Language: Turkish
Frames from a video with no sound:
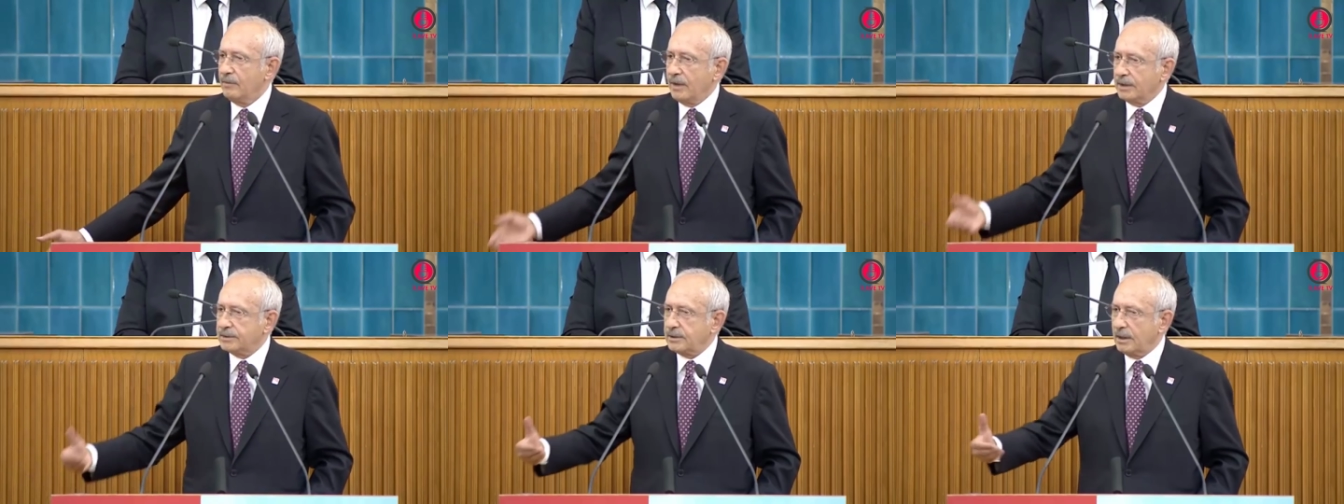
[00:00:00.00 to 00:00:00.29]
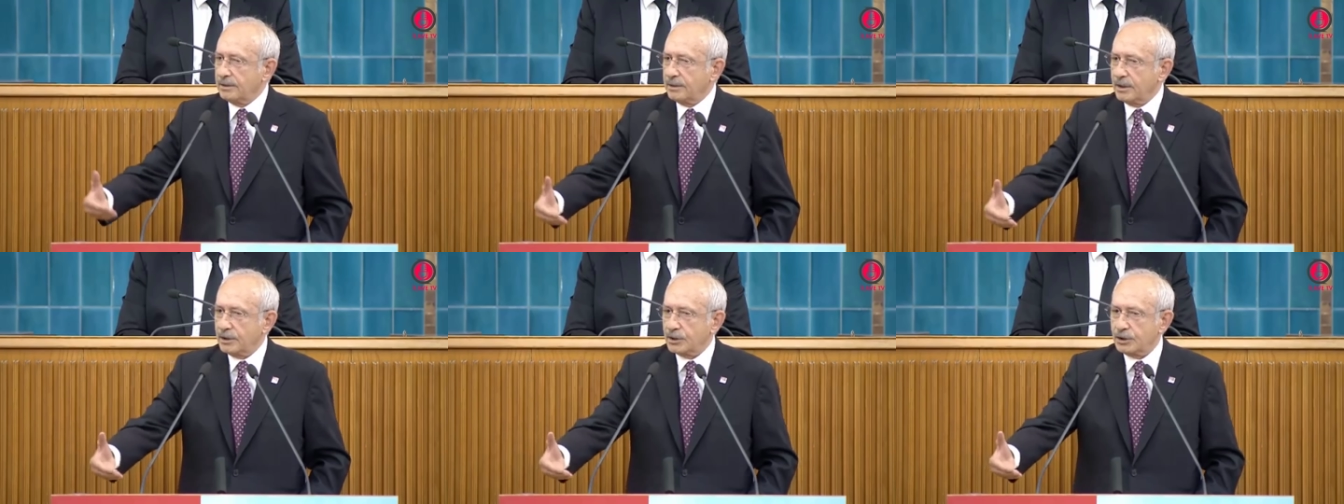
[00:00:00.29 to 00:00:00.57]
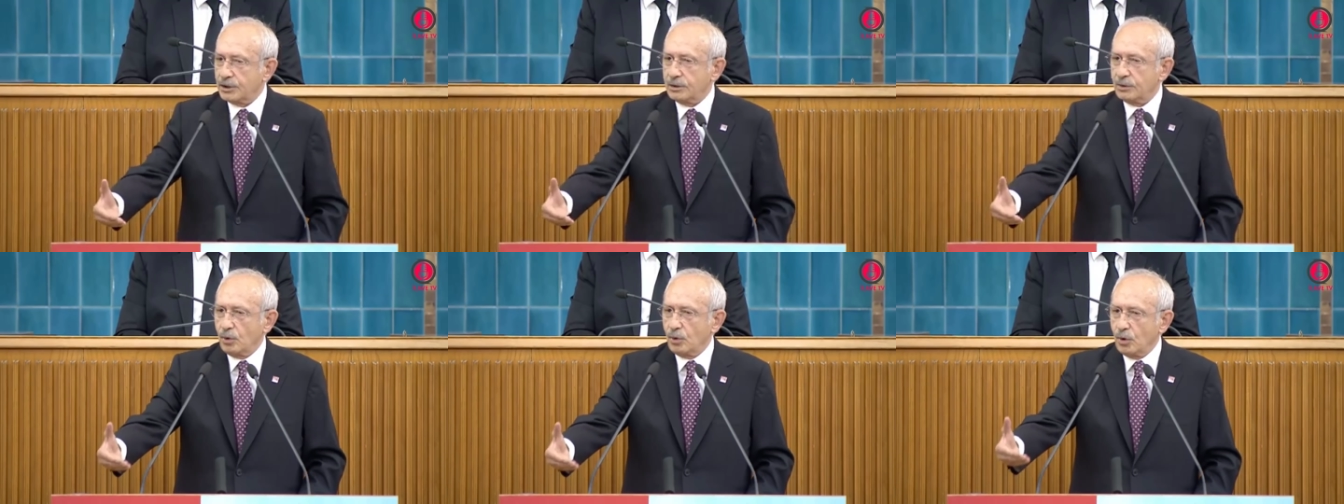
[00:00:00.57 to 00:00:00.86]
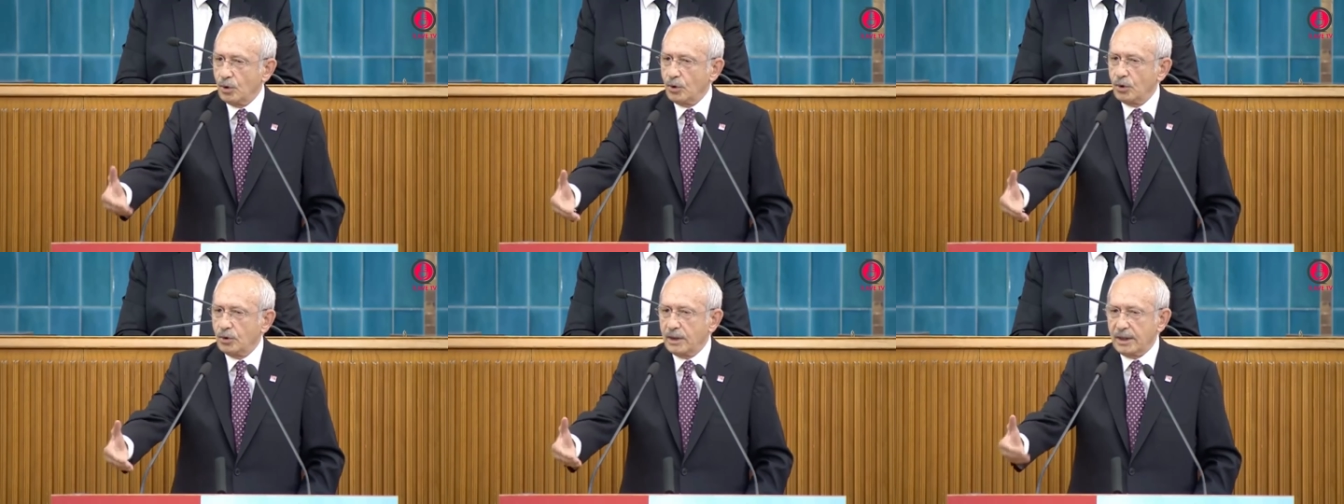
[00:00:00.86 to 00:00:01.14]
Vatandaşın
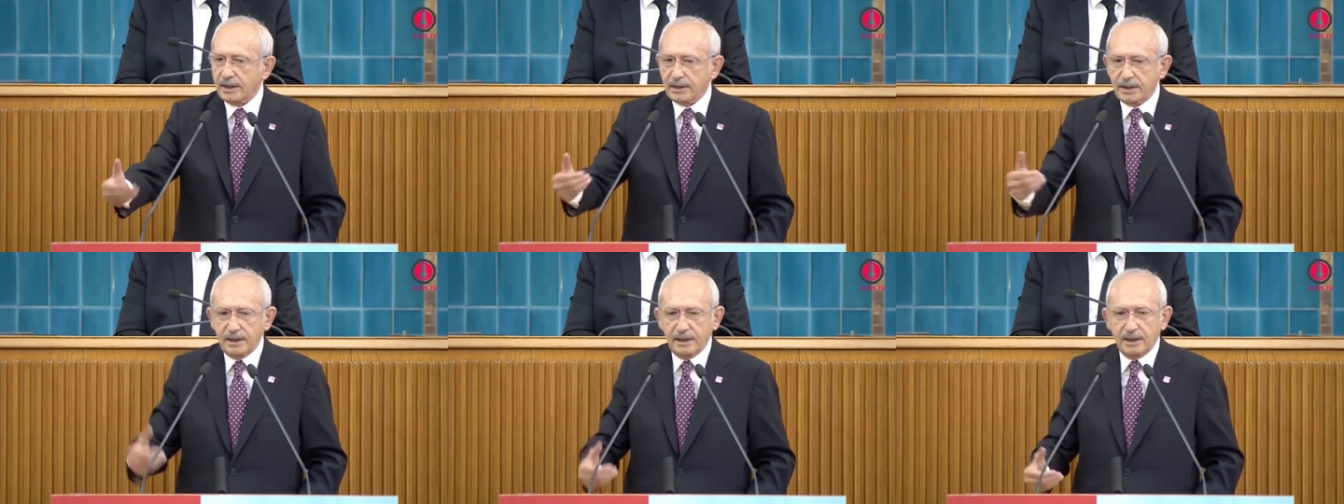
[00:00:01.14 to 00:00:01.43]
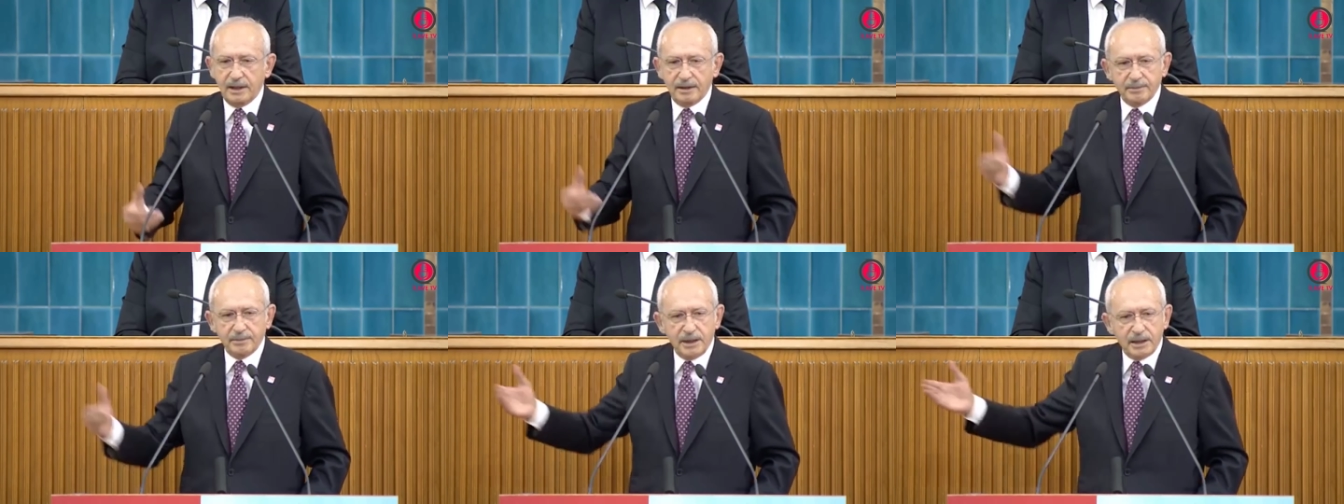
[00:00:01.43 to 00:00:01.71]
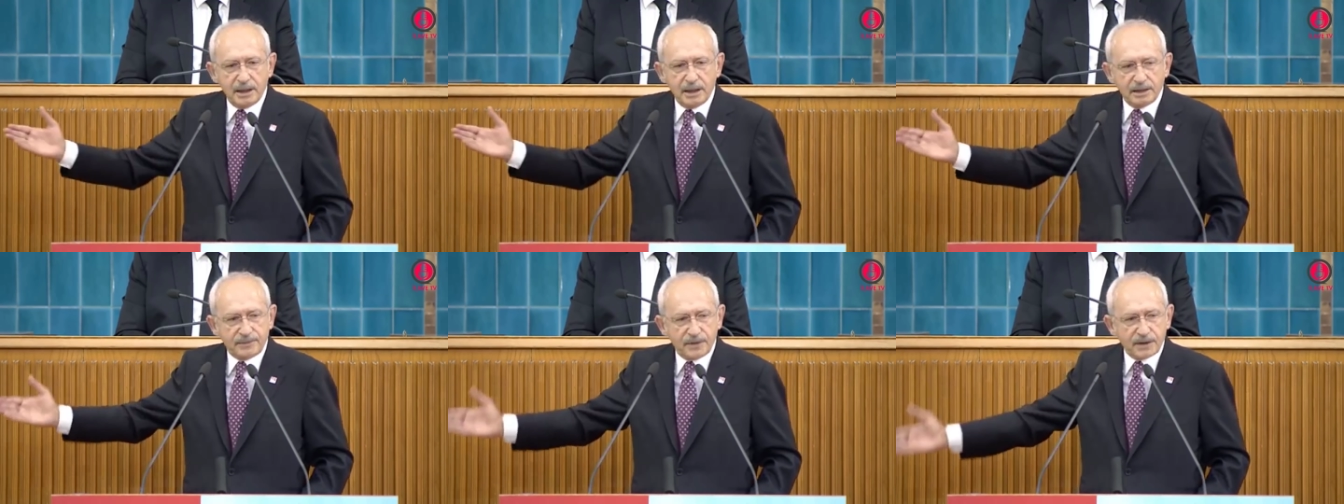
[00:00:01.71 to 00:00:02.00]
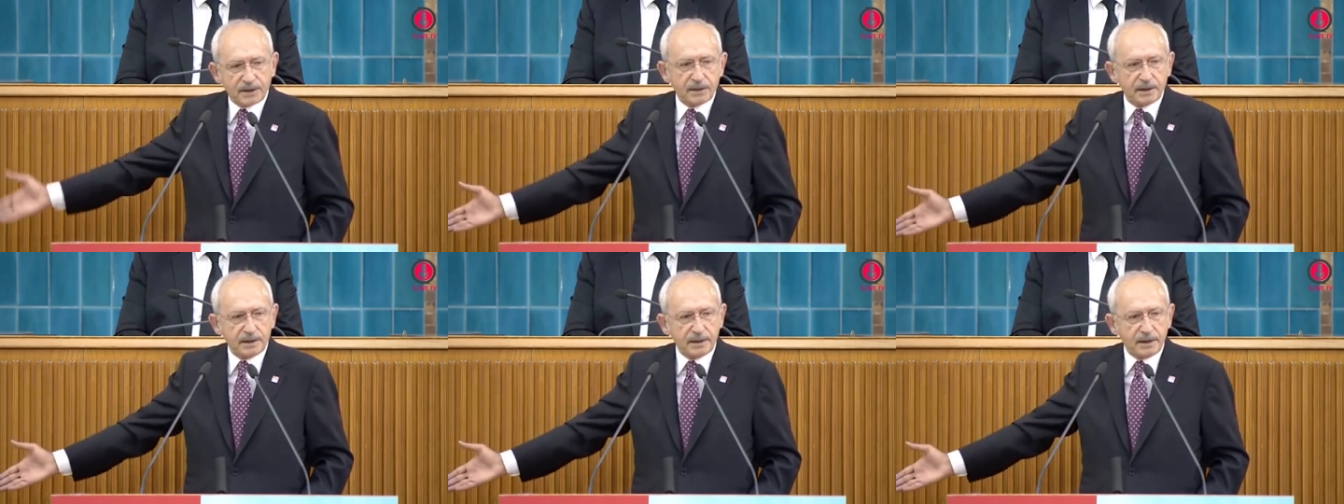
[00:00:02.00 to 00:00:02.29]
oyuyla gelen
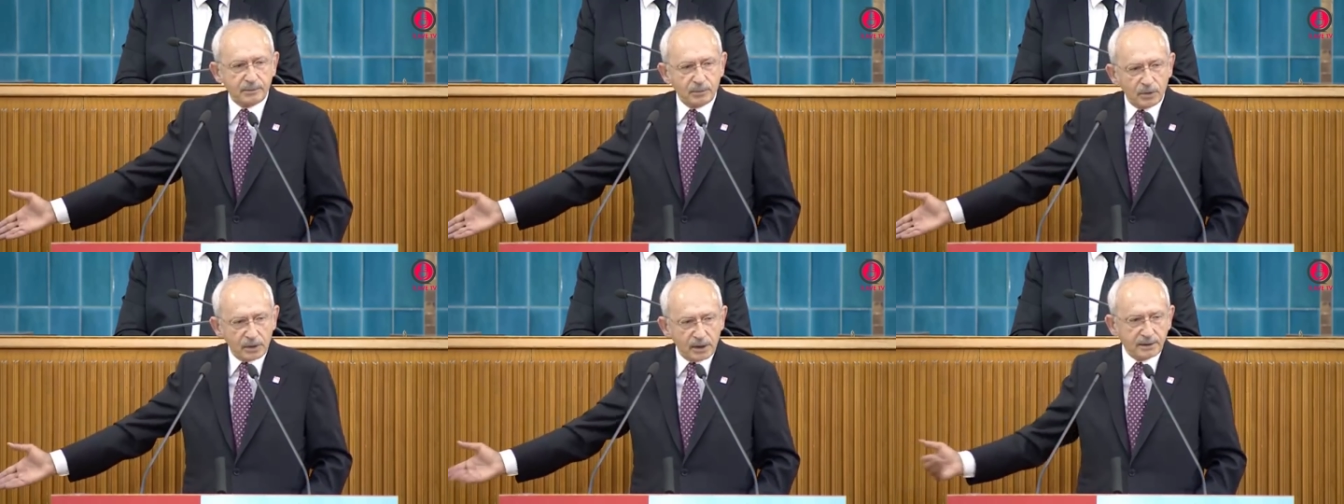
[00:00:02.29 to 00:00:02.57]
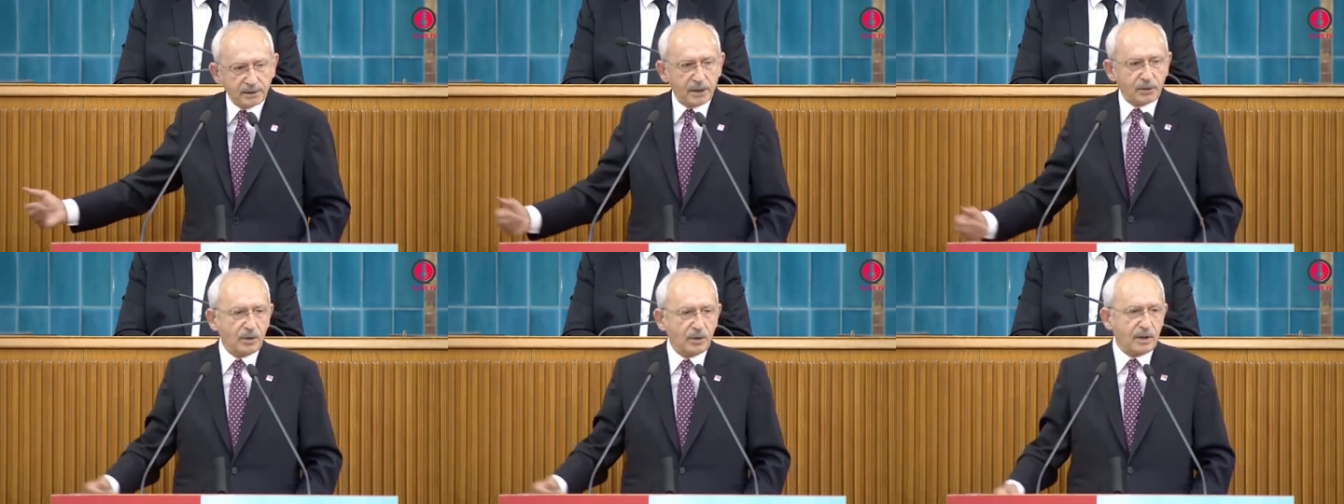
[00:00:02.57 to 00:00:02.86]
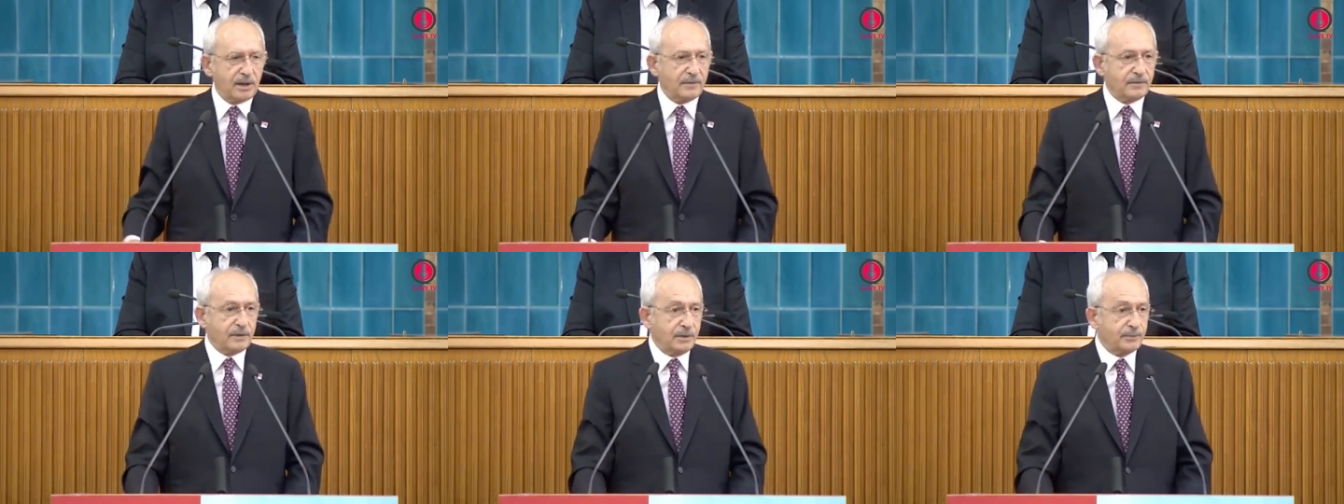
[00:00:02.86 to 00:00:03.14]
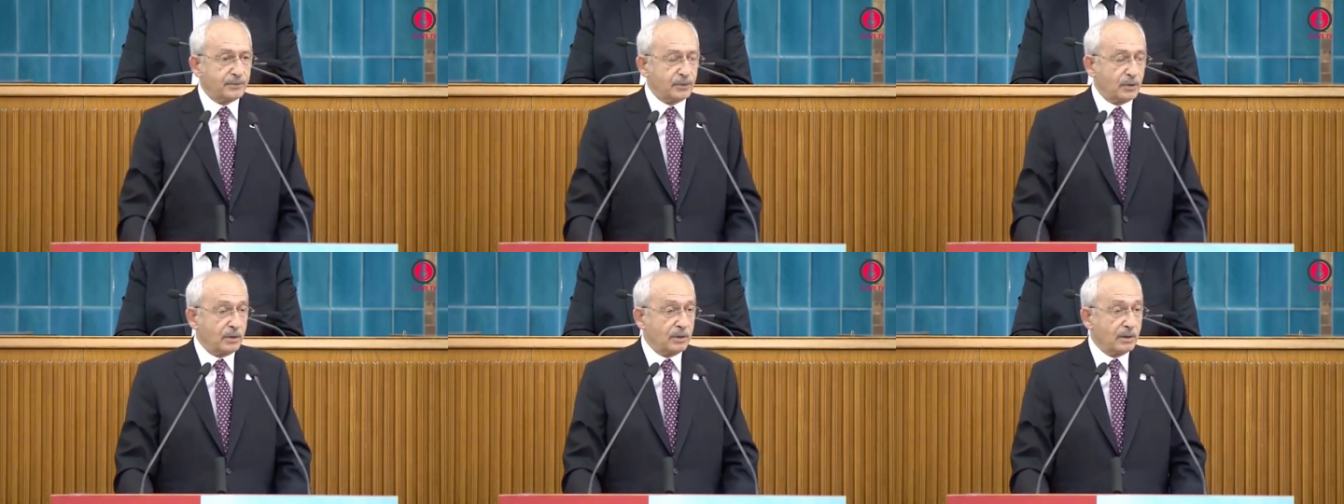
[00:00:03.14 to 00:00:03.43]
milletvekilleri burada görev
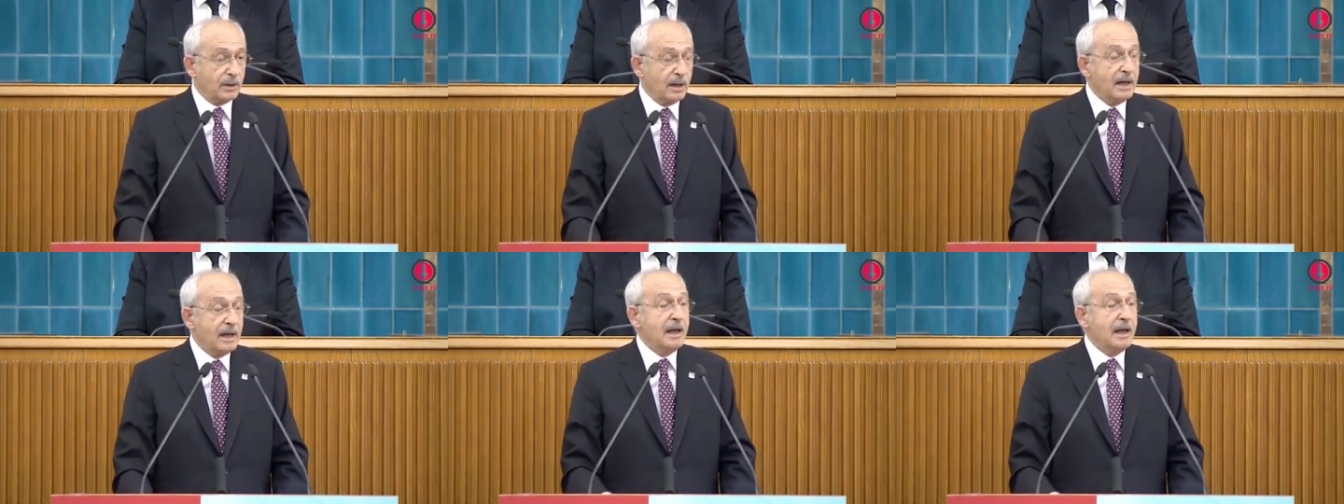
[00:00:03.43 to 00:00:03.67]
yapıyor.